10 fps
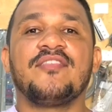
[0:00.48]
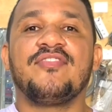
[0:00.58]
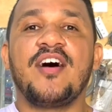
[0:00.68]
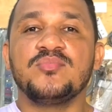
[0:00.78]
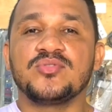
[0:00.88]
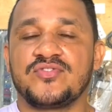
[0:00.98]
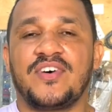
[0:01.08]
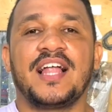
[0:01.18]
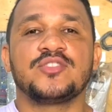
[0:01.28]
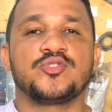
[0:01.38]
vamos
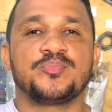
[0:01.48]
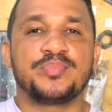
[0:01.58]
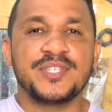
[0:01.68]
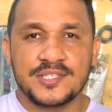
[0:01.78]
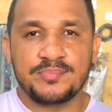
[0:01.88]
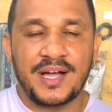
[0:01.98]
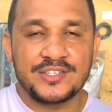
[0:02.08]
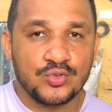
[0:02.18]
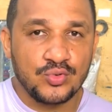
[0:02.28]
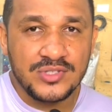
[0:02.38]
falar dos
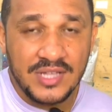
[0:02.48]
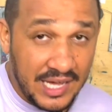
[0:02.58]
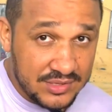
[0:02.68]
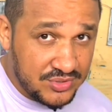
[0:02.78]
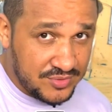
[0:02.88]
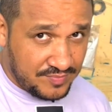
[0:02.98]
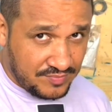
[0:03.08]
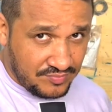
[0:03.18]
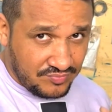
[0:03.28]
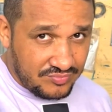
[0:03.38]
principais cuidados
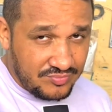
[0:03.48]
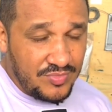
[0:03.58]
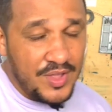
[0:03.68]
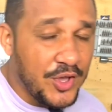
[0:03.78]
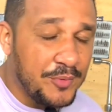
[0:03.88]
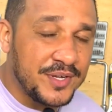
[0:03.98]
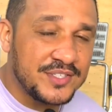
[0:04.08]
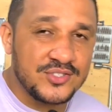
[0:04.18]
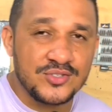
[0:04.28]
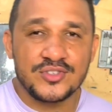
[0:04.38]
que eu
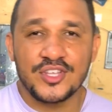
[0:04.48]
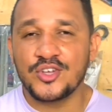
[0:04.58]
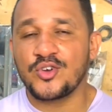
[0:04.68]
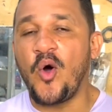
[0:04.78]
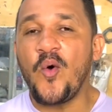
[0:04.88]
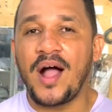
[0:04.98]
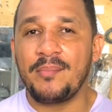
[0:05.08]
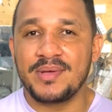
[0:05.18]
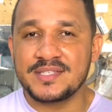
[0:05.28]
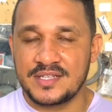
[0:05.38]
preciso ter com
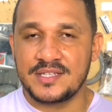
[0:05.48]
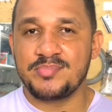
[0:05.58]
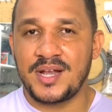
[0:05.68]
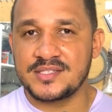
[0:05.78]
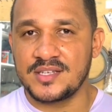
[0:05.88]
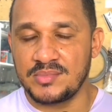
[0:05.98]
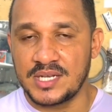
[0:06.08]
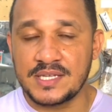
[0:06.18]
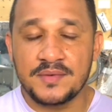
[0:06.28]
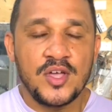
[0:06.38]
cabeça de impressão,
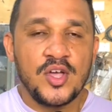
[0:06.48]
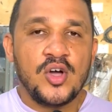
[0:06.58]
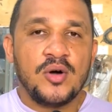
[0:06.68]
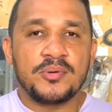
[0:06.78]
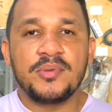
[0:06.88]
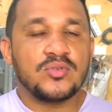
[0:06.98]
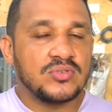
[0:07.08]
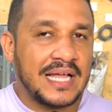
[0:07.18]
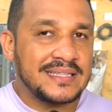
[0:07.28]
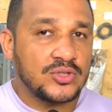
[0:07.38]
beleza? Primeiro
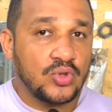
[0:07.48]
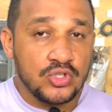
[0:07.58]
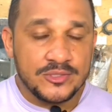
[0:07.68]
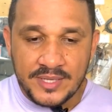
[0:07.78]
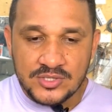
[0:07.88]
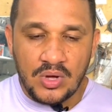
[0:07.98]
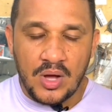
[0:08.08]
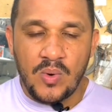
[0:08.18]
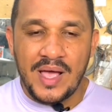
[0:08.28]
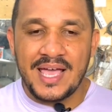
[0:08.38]
cuidado de todos,
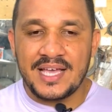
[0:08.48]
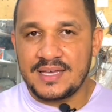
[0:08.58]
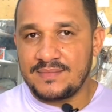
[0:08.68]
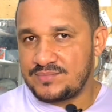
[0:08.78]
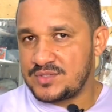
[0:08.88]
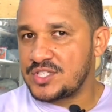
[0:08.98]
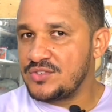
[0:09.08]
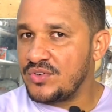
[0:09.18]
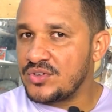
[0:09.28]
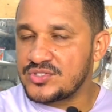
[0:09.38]
pessoal, é se
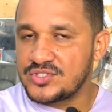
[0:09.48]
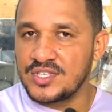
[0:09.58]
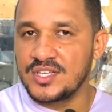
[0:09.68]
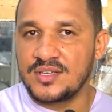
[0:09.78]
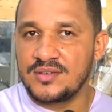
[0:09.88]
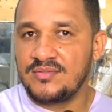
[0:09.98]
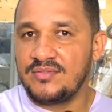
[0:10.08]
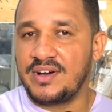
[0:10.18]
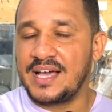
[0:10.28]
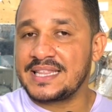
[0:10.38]
você
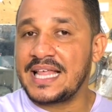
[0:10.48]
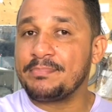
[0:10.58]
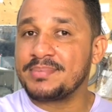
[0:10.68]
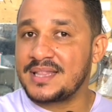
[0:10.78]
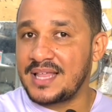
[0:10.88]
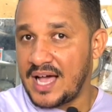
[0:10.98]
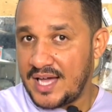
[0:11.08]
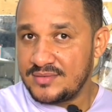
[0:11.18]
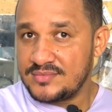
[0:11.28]
vai adaptar